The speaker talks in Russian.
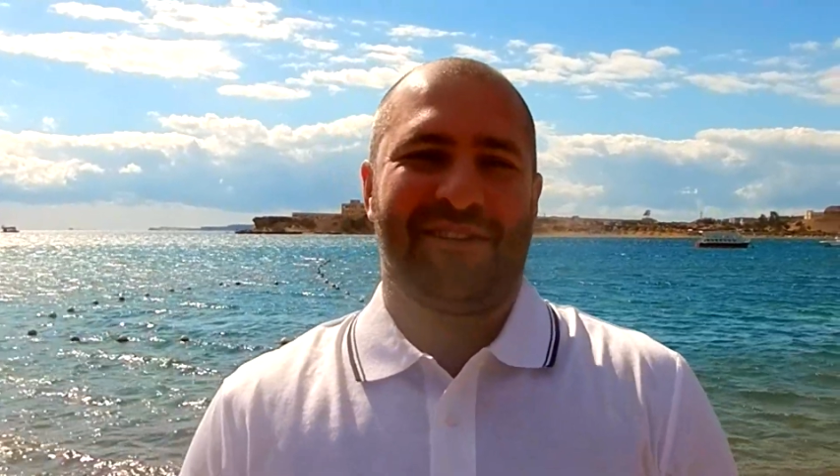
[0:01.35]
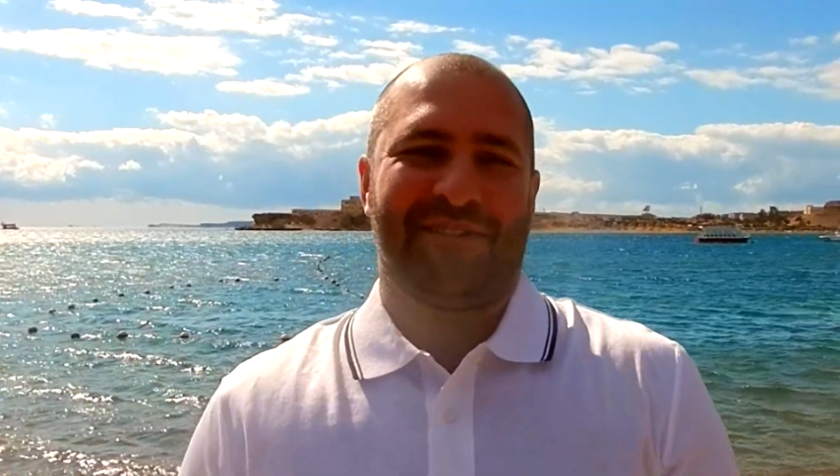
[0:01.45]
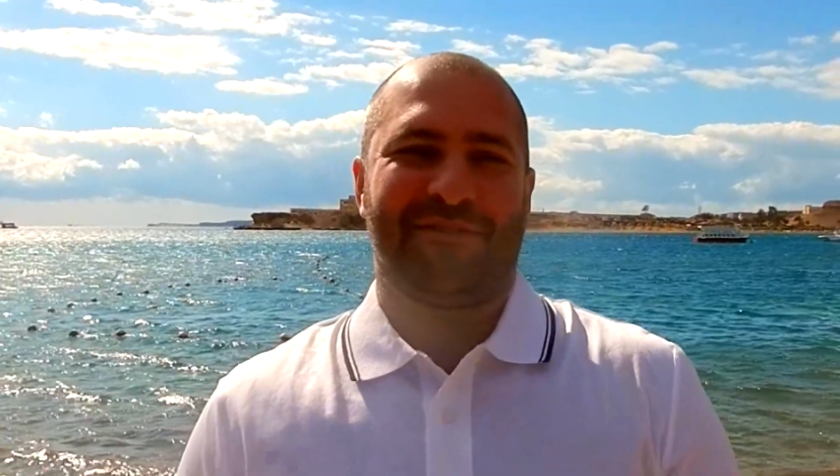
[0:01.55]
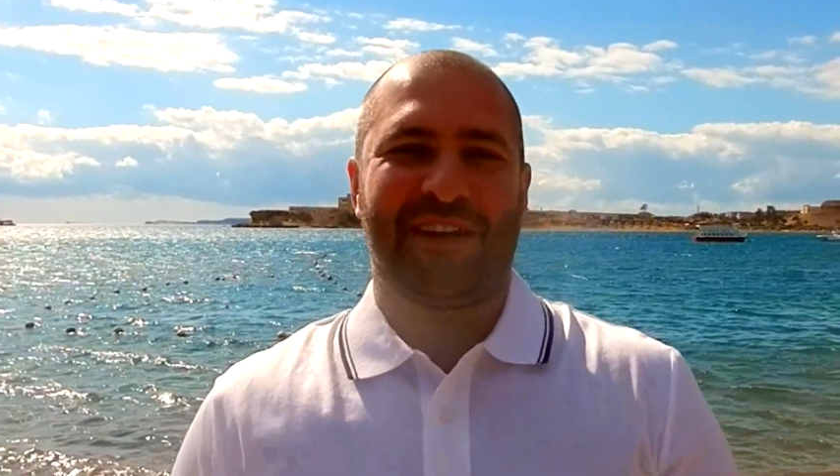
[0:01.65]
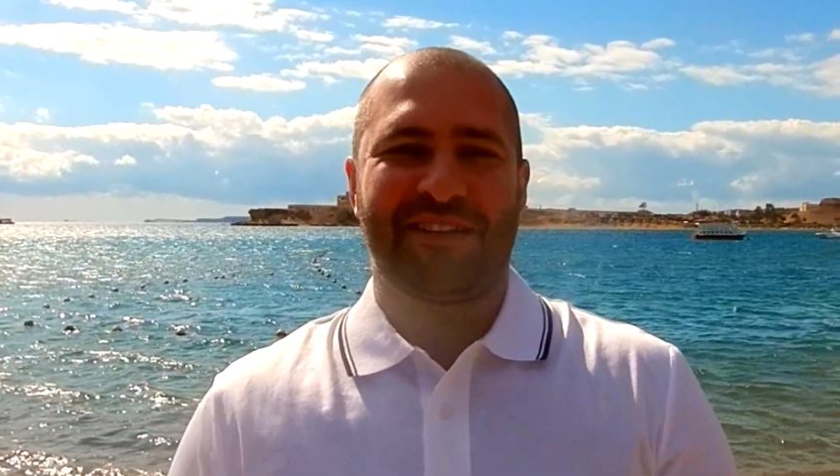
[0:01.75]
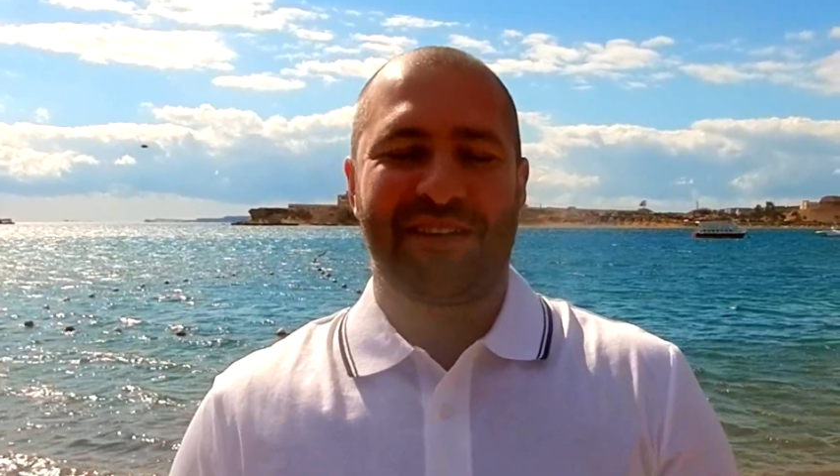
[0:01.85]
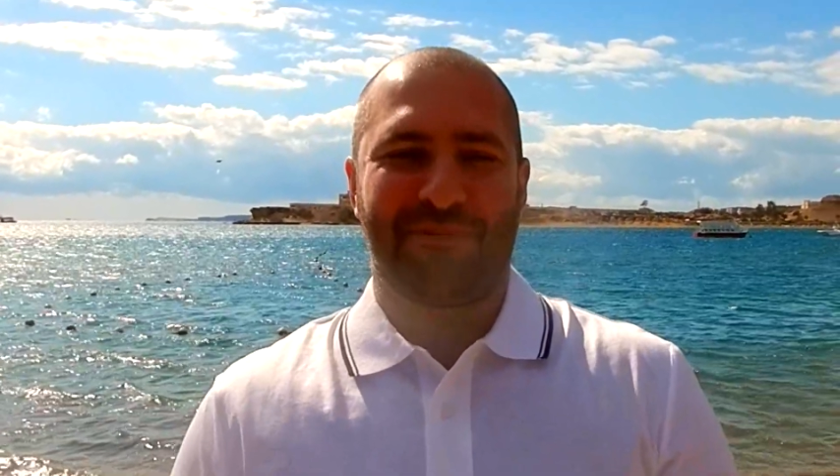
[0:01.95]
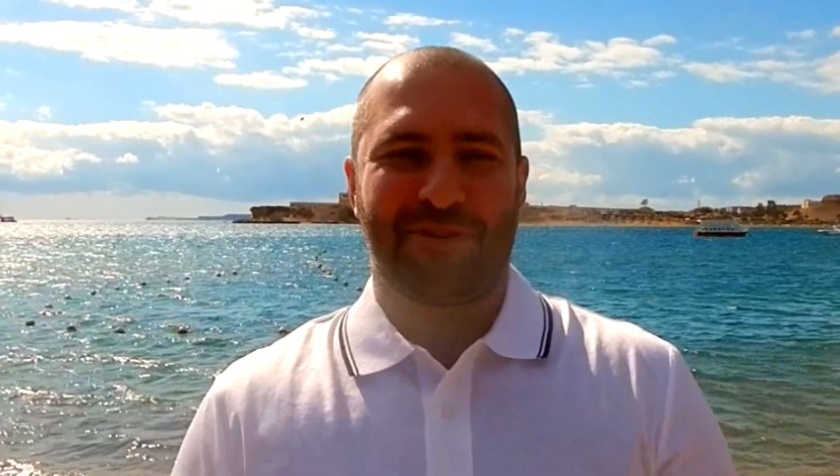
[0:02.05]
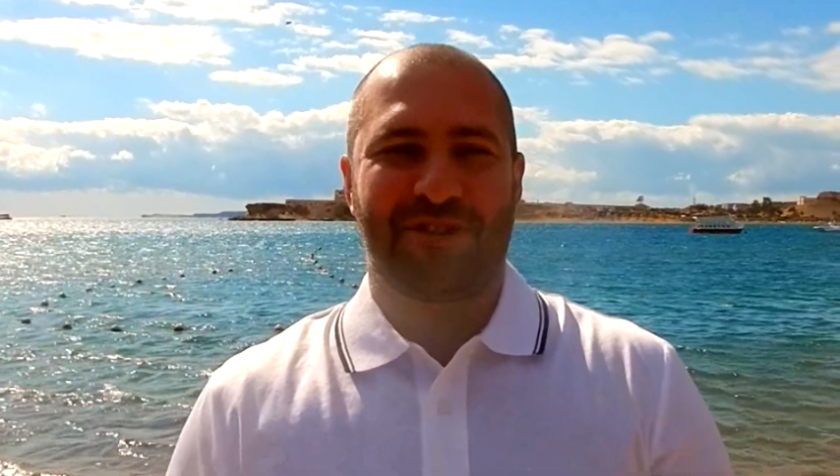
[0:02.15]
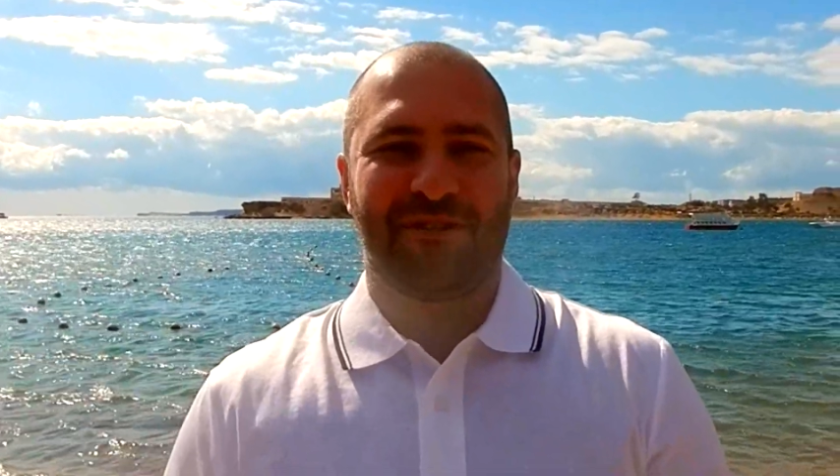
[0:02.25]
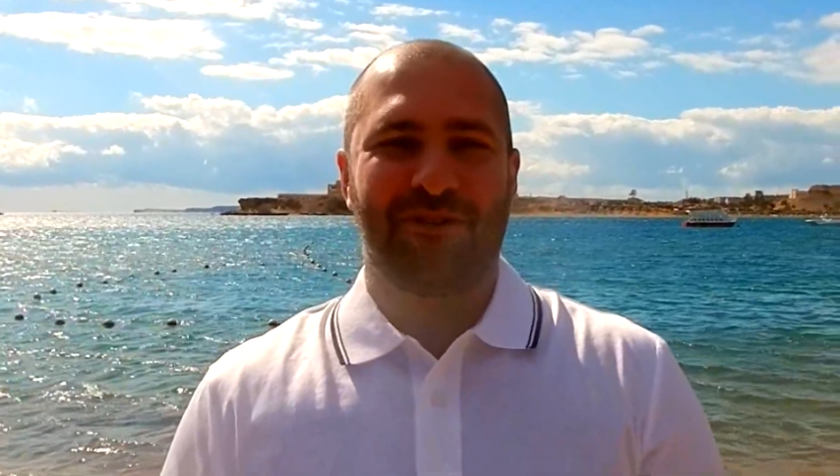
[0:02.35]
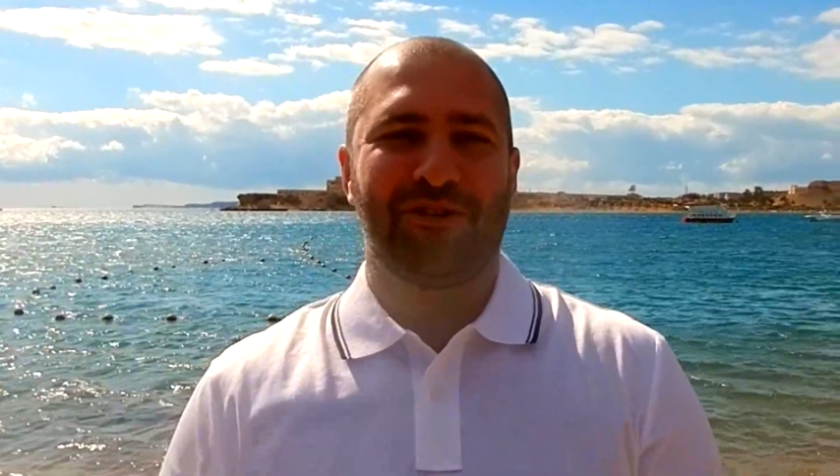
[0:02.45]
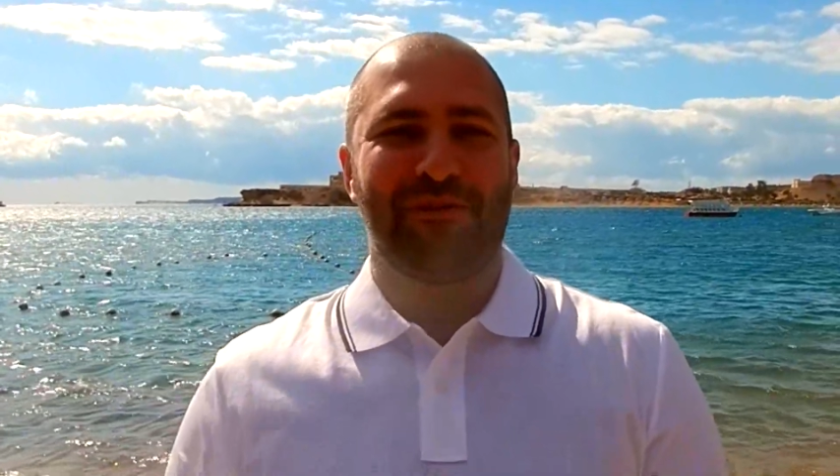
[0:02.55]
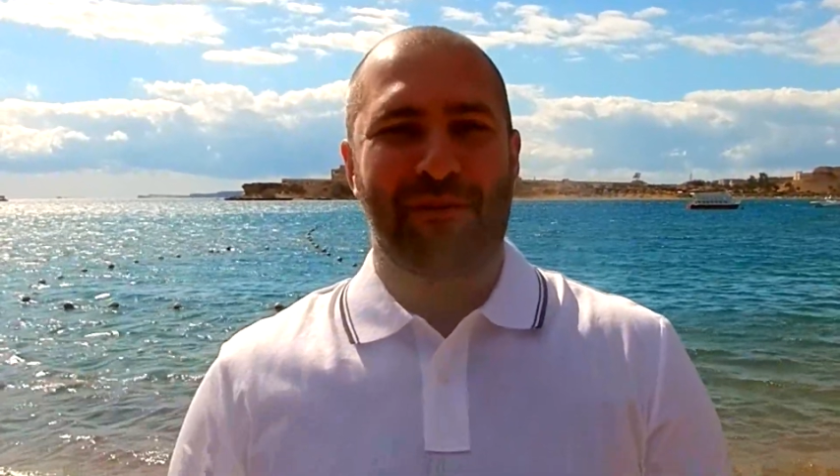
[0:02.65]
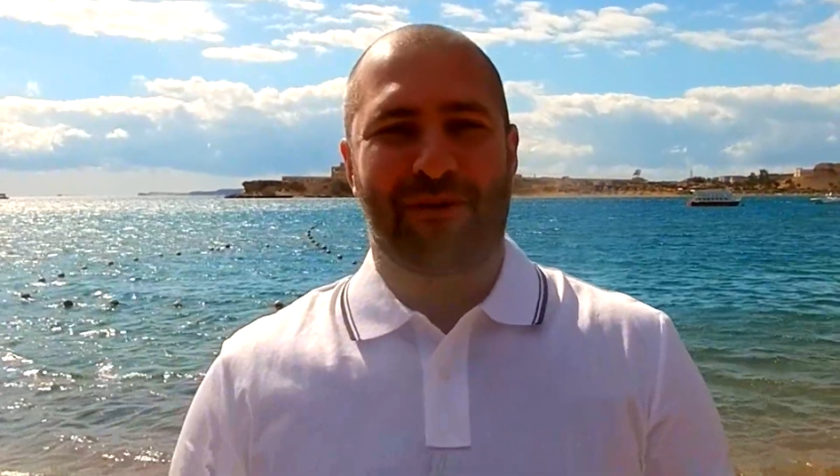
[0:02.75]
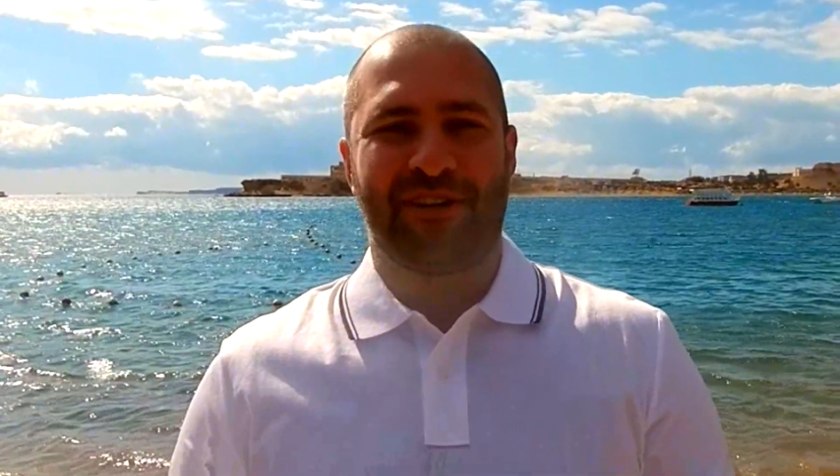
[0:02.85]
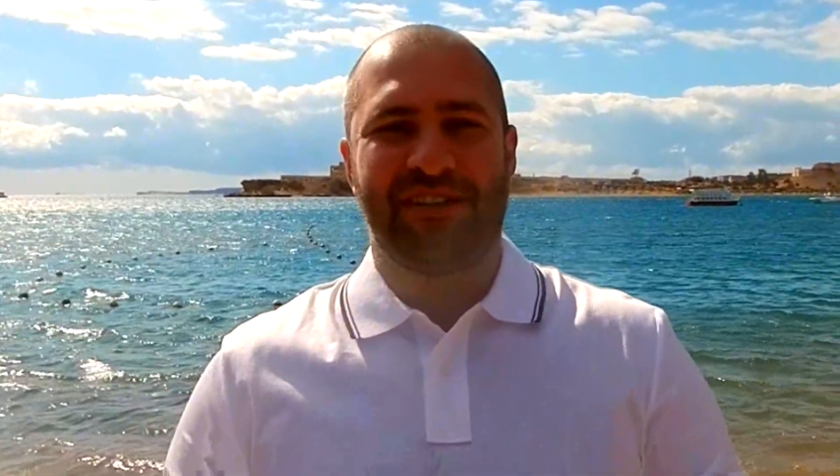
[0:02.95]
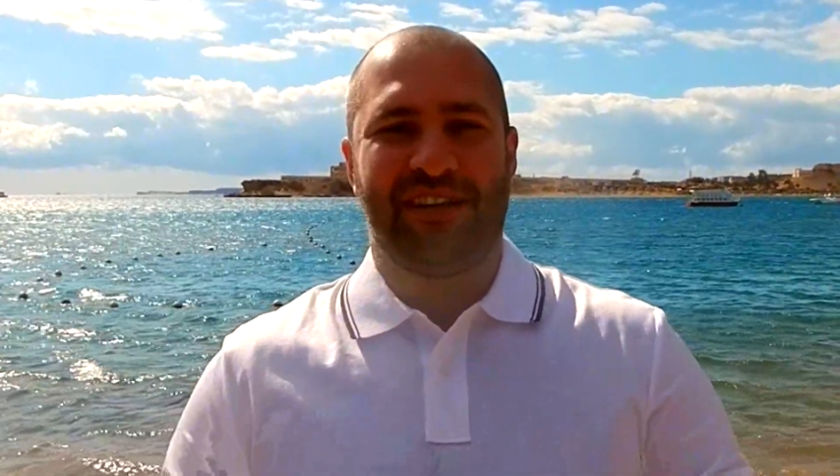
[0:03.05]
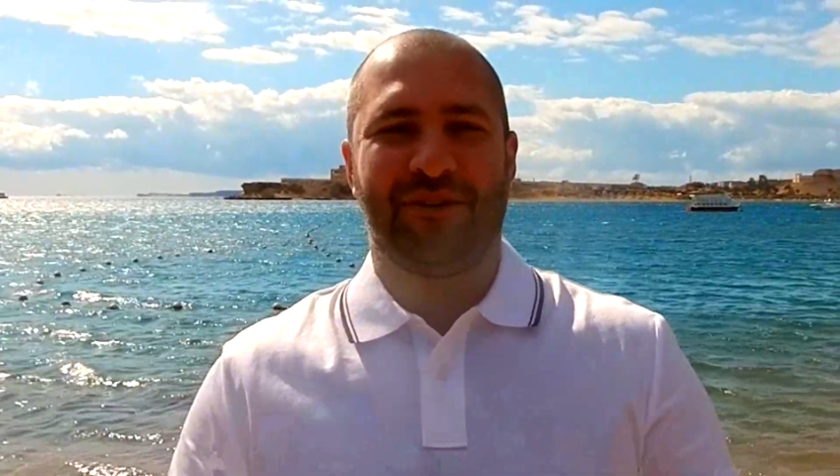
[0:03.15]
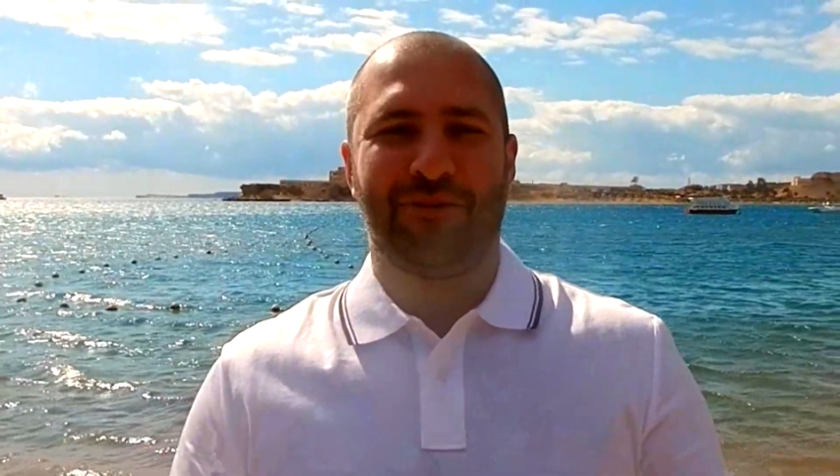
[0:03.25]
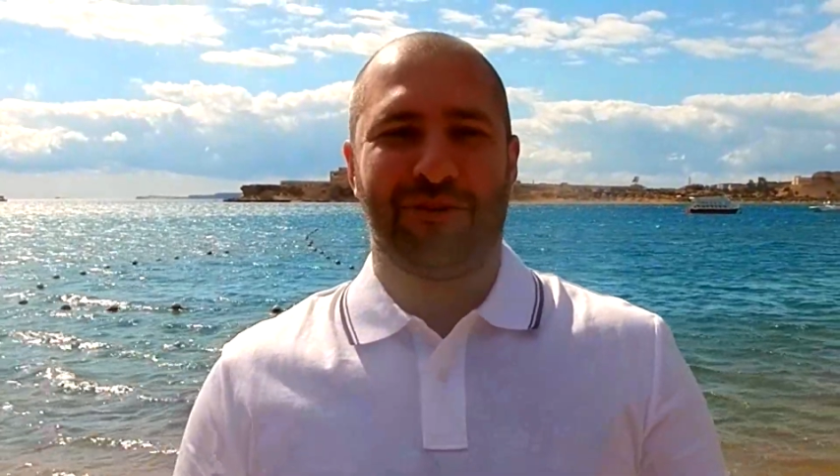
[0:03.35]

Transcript: Э, в конце прошлого года мы проводили